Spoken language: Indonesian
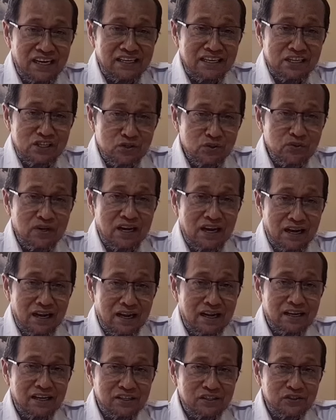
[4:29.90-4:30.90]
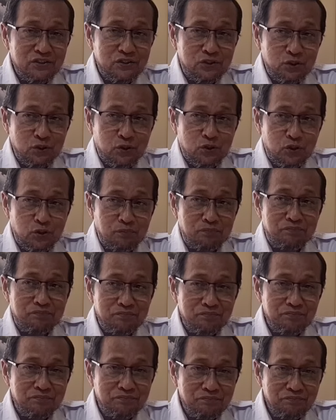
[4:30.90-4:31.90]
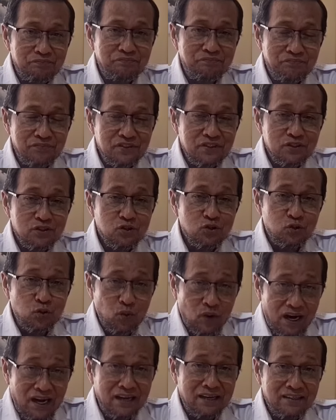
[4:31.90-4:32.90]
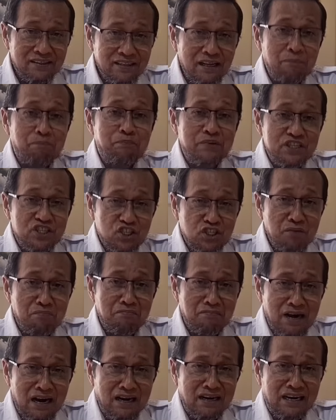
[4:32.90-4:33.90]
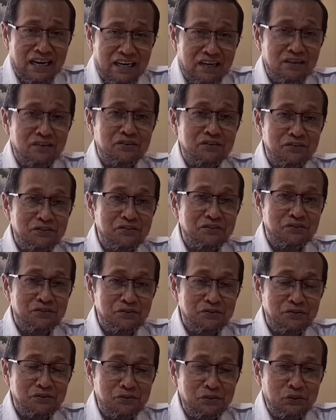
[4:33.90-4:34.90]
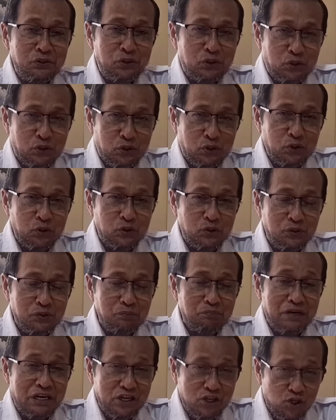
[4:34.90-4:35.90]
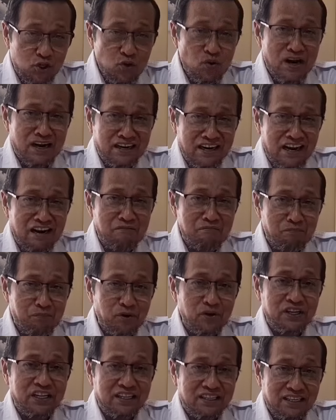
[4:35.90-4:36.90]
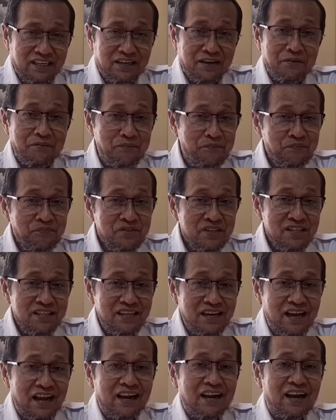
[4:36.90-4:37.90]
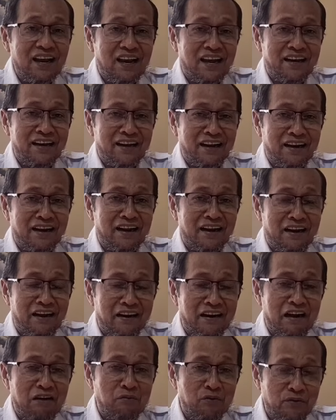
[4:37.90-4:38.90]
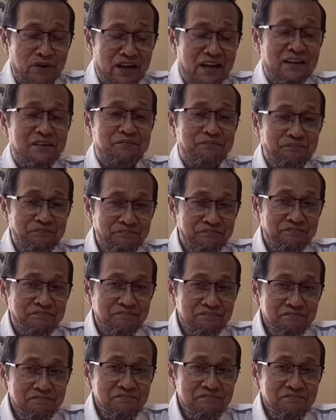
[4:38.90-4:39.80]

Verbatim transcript: Usianya sudah cukup tua, tapi semangat untuk berjuang dalam politik tidak kalah dengan anak-anak muda.